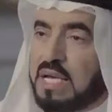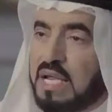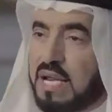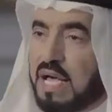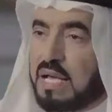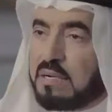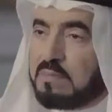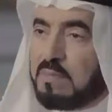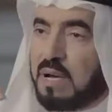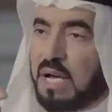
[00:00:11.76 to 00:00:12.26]

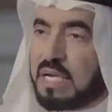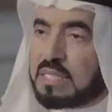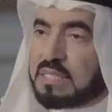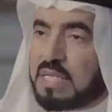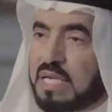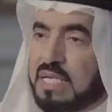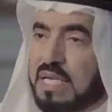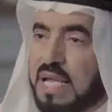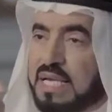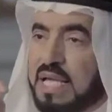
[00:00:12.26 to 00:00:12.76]
ثاني
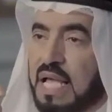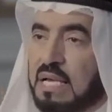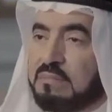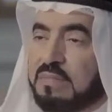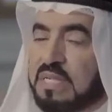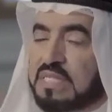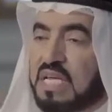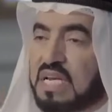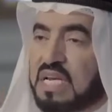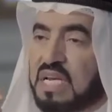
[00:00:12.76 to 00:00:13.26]
الأنماط أن
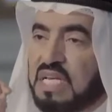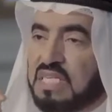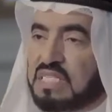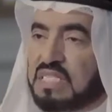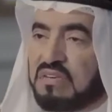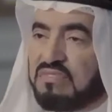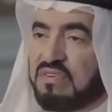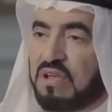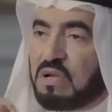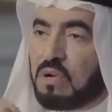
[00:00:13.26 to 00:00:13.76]
كلمة
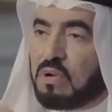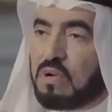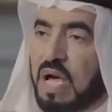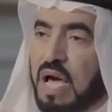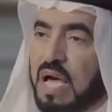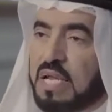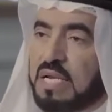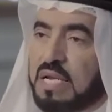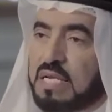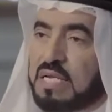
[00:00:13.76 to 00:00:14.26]
الرزق في
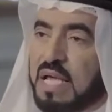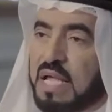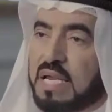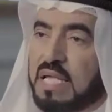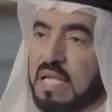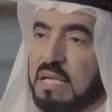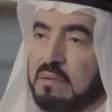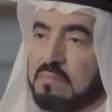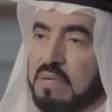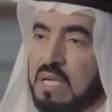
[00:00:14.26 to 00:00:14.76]
القرآن
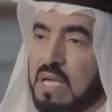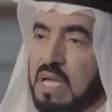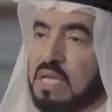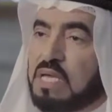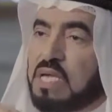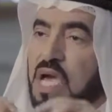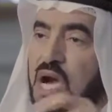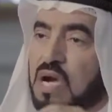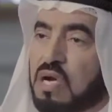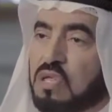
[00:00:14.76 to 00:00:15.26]
الكريم
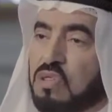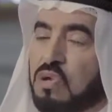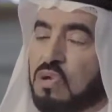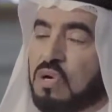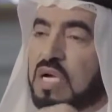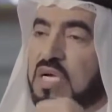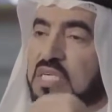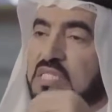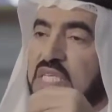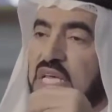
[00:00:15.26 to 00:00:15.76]

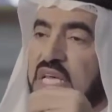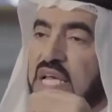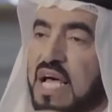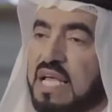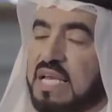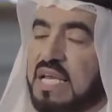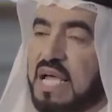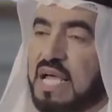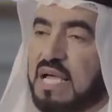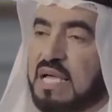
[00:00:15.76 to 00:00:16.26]
يكثر
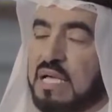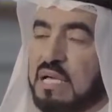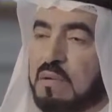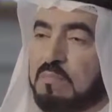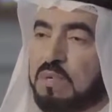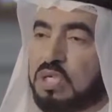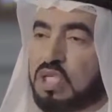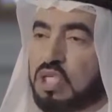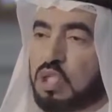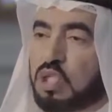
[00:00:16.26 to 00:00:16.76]
اقترانها